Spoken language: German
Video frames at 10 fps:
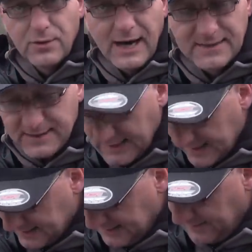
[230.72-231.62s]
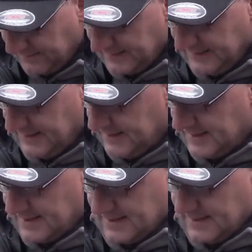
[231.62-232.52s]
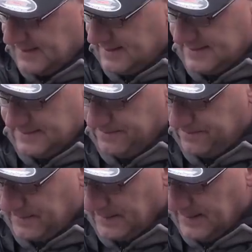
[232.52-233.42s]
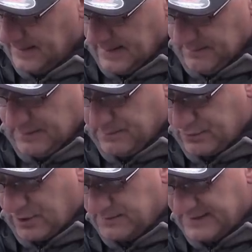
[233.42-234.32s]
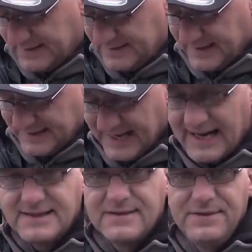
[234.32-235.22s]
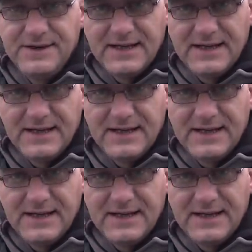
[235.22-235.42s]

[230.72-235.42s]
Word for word: auch andere Haken nehmen, wenn ihr ähm, mitbekommt, dass da ganz viele